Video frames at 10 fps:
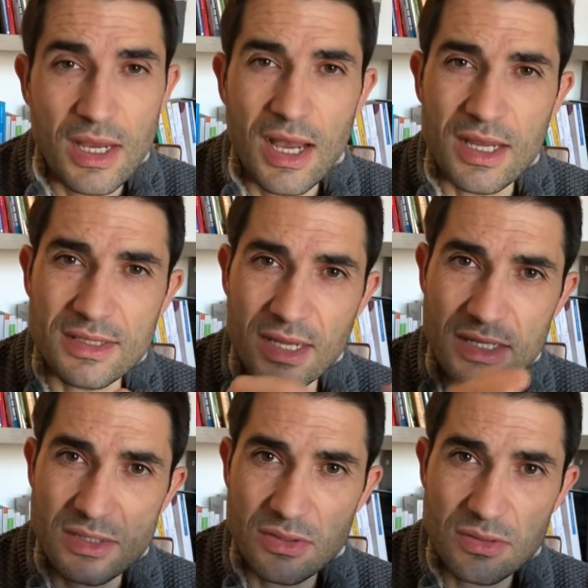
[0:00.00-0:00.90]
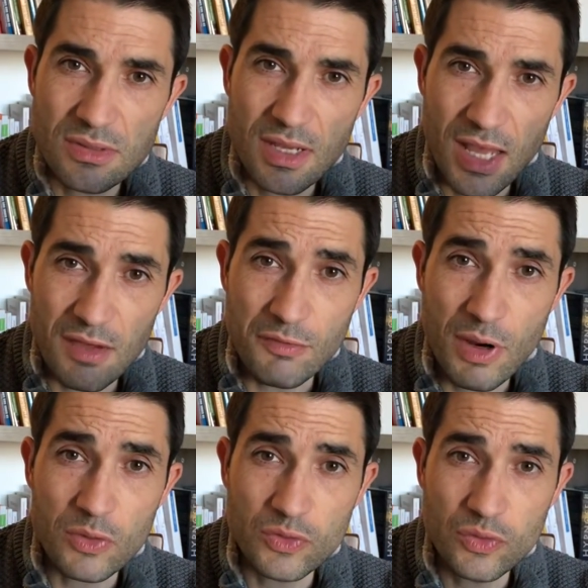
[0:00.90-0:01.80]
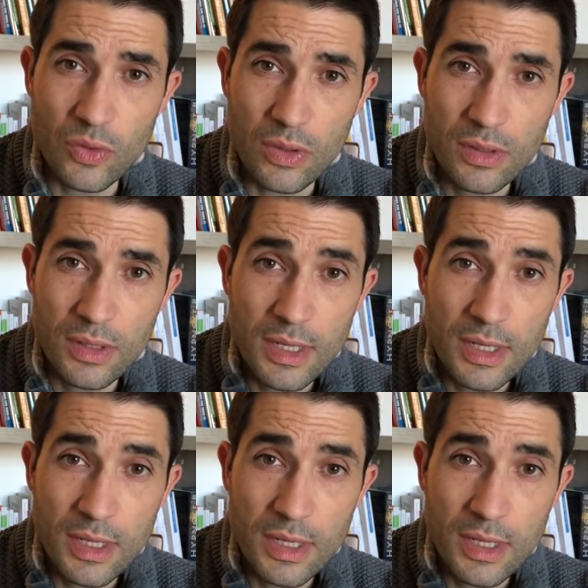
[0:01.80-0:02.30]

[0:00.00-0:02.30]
intéressantes à voir autour.